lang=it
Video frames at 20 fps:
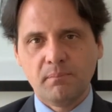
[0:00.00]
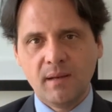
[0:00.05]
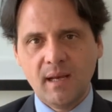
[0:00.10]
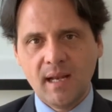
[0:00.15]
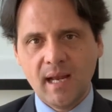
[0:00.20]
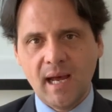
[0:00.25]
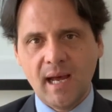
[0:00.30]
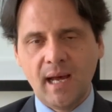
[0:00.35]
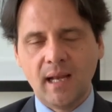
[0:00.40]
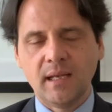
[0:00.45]

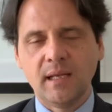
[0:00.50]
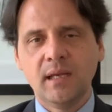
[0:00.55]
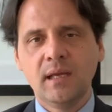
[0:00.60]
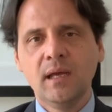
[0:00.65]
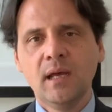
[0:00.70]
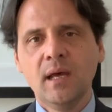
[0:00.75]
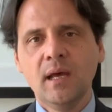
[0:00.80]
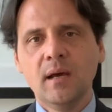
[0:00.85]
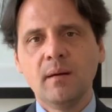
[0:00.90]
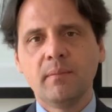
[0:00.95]

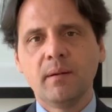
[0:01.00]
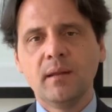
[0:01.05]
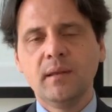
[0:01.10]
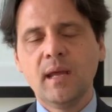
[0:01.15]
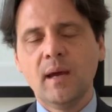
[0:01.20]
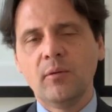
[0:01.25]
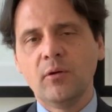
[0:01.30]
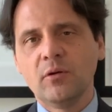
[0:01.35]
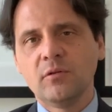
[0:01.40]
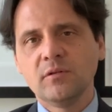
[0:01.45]
penali,
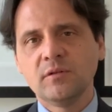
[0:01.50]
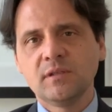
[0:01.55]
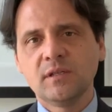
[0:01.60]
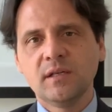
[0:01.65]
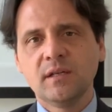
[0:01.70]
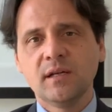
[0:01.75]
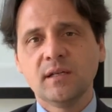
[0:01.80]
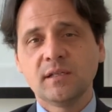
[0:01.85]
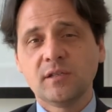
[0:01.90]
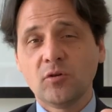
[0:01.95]
prendiamo in
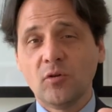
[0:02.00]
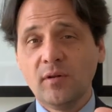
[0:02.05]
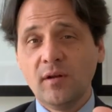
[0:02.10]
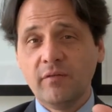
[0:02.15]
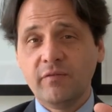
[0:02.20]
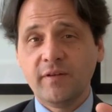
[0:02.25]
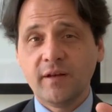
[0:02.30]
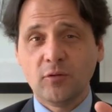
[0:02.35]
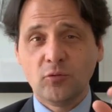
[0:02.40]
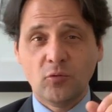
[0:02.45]
considerazione il
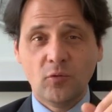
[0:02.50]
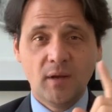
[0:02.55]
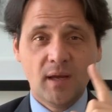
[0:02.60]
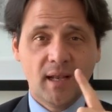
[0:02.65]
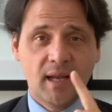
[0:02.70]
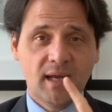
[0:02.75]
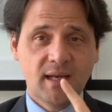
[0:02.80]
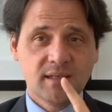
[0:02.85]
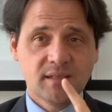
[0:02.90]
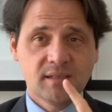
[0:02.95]
fatto che
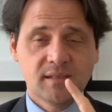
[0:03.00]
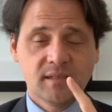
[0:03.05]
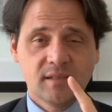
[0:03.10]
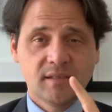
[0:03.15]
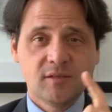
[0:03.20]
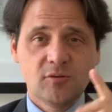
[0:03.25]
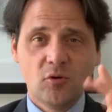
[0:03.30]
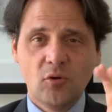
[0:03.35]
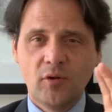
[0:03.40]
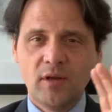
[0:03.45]
la
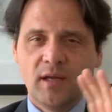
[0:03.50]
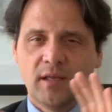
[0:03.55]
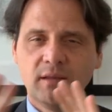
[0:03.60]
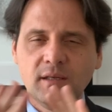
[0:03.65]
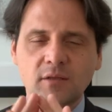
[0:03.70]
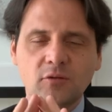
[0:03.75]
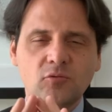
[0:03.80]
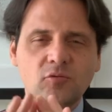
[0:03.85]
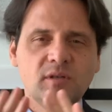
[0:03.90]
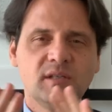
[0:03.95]
Cassazione ha
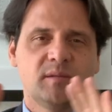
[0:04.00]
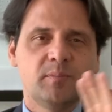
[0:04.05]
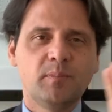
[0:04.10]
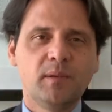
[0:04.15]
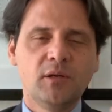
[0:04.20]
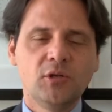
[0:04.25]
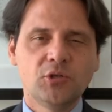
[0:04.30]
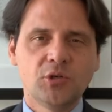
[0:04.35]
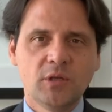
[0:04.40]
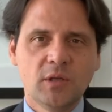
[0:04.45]
detto
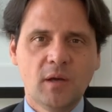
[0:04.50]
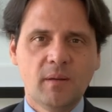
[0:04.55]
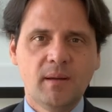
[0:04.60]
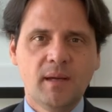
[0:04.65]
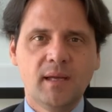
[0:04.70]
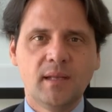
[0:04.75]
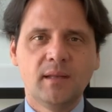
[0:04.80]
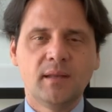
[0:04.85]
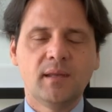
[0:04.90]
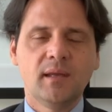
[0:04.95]

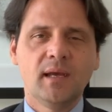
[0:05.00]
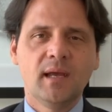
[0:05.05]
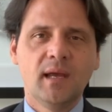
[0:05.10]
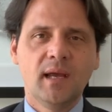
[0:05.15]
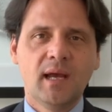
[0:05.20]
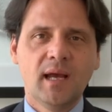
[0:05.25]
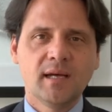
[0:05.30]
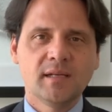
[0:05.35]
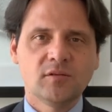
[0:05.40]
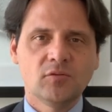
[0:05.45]
esplicitamente che
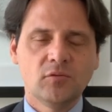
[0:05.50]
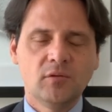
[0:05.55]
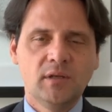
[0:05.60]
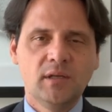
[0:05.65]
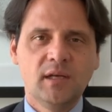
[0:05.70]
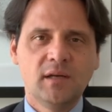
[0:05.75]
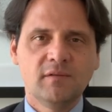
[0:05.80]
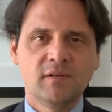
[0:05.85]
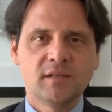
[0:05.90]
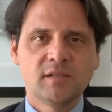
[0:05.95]
in caso
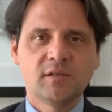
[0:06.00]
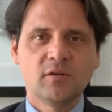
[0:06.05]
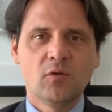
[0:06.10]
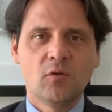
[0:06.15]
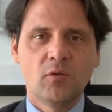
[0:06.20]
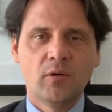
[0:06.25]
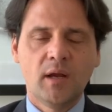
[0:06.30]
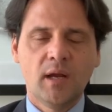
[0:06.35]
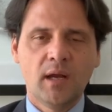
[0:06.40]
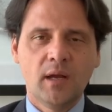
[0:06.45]
di
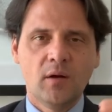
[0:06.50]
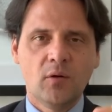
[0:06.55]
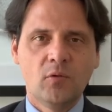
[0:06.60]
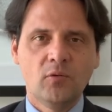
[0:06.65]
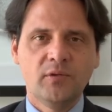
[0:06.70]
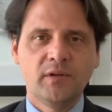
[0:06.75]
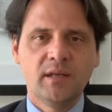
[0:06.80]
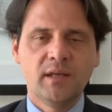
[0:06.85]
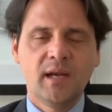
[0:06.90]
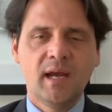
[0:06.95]
evasione
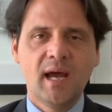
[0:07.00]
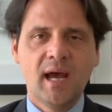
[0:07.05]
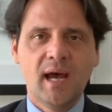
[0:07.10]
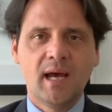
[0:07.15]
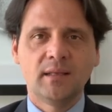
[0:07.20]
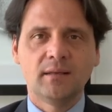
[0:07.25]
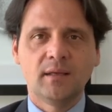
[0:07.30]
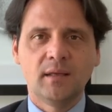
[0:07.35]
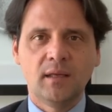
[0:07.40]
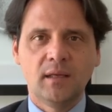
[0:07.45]
o di
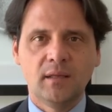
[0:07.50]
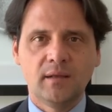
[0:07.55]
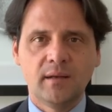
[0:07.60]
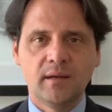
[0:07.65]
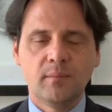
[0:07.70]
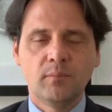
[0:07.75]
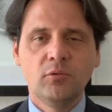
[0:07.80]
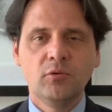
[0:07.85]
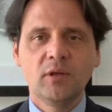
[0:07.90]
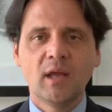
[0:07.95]
reati
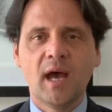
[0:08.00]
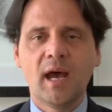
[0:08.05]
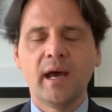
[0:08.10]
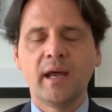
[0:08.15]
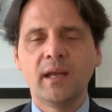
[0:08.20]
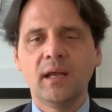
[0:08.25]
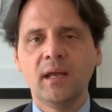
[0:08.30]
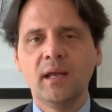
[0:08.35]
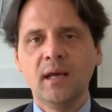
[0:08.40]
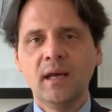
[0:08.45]

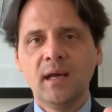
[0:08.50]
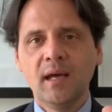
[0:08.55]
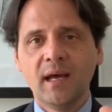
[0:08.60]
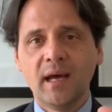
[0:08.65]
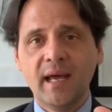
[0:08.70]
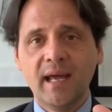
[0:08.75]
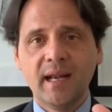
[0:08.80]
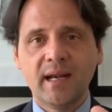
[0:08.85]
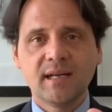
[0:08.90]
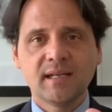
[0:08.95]
tributari
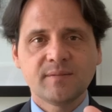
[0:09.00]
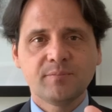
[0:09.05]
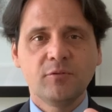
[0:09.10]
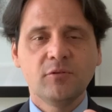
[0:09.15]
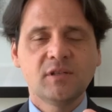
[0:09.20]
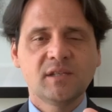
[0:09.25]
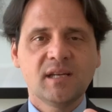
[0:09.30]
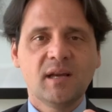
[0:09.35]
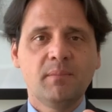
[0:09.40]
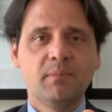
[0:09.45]
è
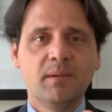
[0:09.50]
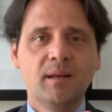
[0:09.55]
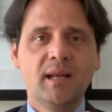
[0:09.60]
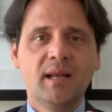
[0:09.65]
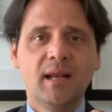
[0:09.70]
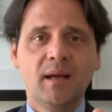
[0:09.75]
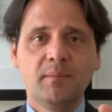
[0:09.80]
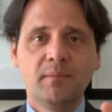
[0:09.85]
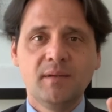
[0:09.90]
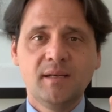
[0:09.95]
responsabile
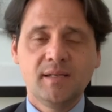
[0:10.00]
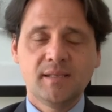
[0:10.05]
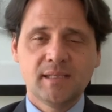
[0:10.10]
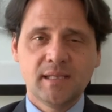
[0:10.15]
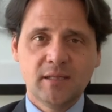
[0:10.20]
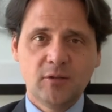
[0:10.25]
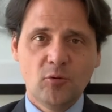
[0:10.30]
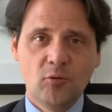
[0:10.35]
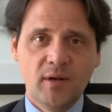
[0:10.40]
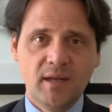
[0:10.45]

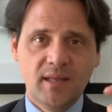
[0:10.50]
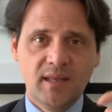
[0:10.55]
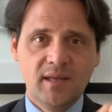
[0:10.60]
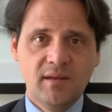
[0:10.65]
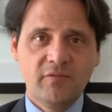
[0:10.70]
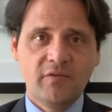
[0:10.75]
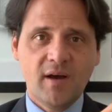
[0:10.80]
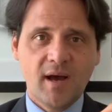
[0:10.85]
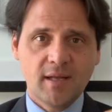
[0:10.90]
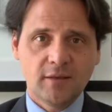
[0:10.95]
l'amministratore
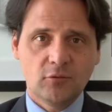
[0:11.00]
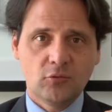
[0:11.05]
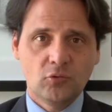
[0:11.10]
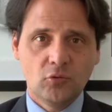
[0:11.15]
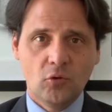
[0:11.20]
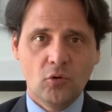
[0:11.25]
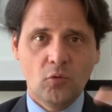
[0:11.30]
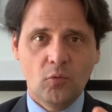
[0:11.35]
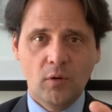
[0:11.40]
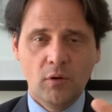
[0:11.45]
di
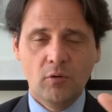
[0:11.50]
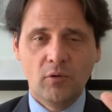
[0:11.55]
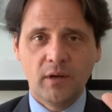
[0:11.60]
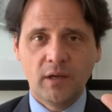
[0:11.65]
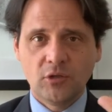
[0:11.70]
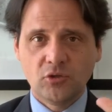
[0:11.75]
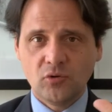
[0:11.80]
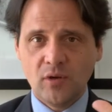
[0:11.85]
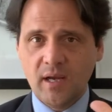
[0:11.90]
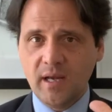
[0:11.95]
fatto, quello
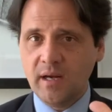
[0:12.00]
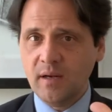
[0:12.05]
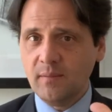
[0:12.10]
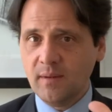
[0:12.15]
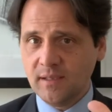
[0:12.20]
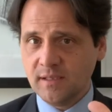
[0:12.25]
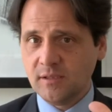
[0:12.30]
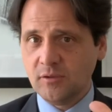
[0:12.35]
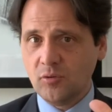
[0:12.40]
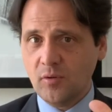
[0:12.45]
che cioè è
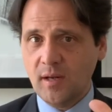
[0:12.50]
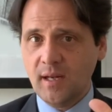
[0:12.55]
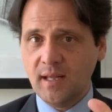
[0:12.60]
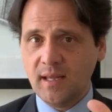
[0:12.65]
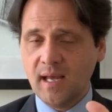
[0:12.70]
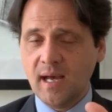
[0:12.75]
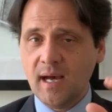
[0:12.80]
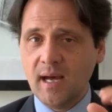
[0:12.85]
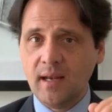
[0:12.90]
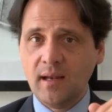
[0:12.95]
rimasto in
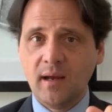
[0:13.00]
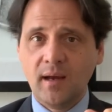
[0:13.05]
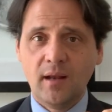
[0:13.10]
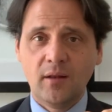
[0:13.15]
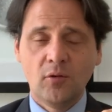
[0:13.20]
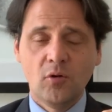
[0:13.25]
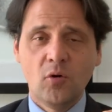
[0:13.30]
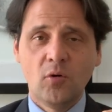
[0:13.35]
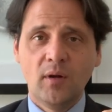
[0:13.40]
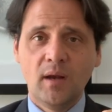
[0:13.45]
Italia, e
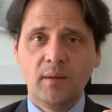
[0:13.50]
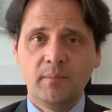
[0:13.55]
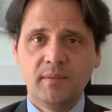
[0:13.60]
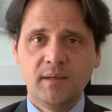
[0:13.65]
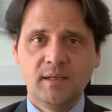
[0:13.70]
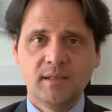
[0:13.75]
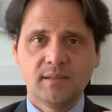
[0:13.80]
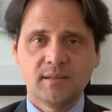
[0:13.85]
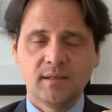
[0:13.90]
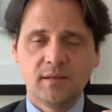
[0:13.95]
non
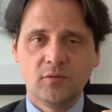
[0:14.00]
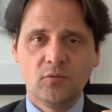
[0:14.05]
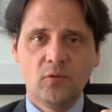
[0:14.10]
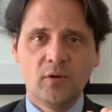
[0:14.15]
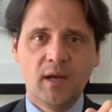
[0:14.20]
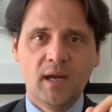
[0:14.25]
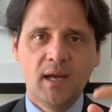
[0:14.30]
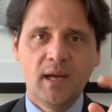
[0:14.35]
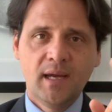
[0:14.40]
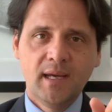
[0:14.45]

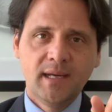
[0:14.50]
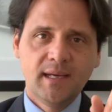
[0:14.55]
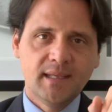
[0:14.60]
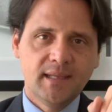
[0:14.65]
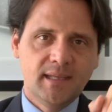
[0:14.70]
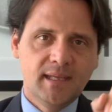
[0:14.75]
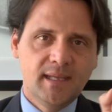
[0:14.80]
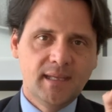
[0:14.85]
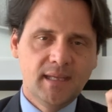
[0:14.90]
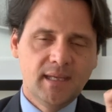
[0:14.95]
l'amministratore
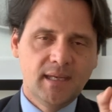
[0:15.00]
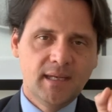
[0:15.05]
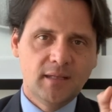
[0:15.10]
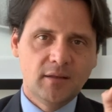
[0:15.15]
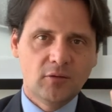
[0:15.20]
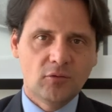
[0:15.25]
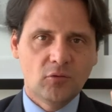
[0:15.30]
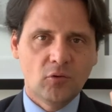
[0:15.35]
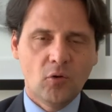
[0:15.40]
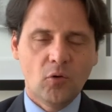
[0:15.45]
di
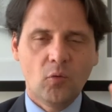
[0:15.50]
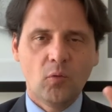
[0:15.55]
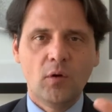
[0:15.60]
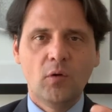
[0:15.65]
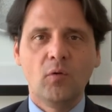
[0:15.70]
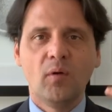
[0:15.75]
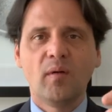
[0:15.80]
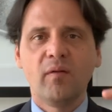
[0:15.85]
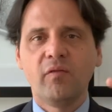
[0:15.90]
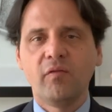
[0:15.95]
diritto,
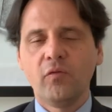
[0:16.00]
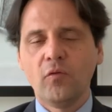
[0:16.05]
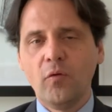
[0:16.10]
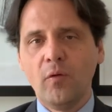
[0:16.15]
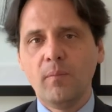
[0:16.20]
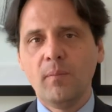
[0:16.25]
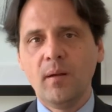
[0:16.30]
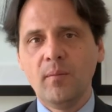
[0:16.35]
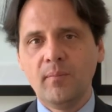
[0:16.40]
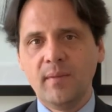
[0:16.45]
quello che
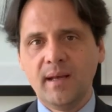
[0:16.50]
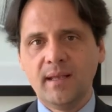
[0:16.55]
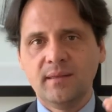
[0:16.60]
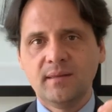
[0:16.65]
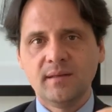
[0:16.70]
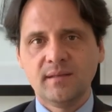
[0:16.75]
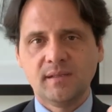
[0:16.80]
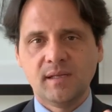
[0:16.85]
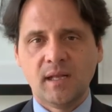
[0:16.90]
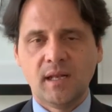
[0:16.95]

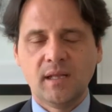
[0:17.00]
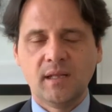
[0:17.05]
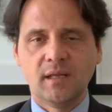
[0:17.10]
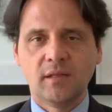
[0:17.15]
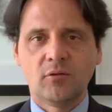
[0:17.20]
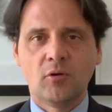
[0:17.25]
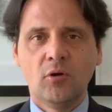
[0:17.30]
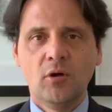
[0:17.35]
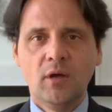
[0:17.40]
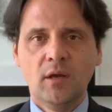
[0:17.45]
formalmente siede
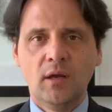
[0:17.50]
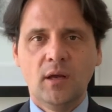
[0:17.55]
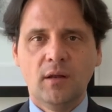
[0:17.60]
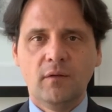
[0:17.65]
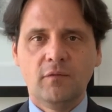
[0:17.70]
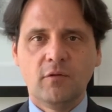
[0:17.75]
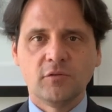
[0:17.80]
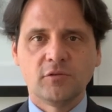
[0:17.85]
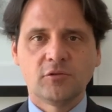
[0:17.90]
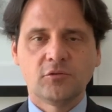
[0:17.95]
dietro il
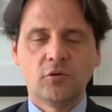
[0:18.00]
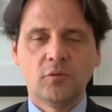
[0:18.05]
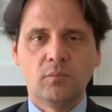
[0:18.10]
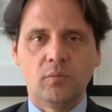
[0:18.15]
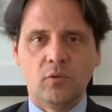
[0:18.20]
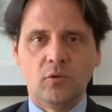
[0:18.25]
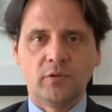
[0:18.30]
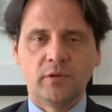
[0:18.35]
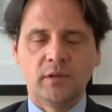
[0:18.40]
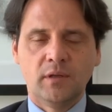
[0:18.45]
vostro
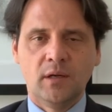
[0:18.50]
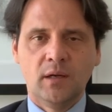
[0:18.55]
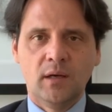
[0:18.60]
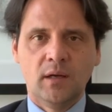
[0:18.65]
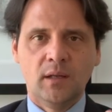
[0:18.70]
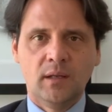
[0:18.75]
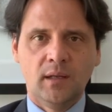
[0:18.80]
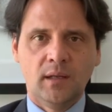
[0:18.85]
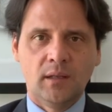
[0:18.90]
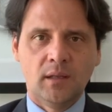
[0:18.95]

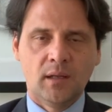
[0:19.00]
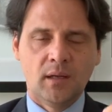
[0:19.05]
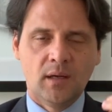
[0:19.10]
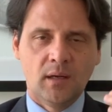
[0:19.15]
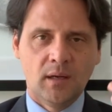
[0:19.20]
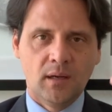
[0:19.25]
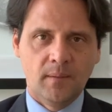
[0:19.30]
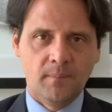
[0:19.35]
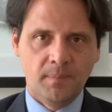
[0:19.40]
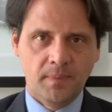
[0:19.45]
board
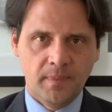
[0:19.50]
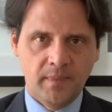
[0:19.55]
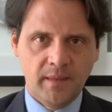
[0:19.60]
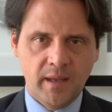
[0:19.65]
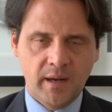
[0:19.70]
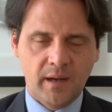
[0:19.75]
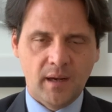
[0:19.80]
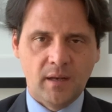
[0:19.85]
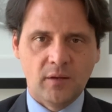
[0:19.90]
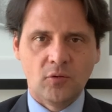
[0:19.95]
in,
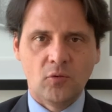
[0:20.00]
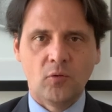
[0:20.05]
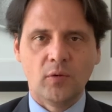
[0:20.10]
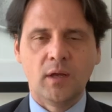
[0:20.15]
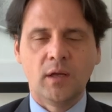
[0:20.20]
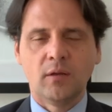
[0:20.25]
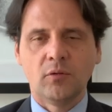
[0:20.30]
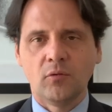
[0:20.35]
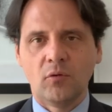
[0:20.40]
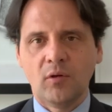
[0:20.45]
nel Regno
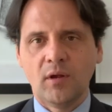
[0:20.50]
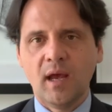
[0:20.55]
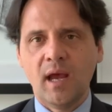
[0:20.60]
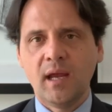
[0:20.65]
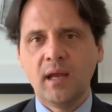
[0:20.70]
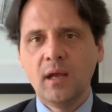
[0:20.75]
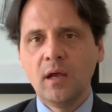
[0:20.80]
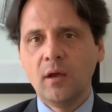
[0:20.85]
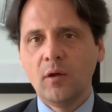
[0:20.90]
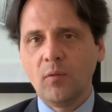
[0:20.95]
Unito ok?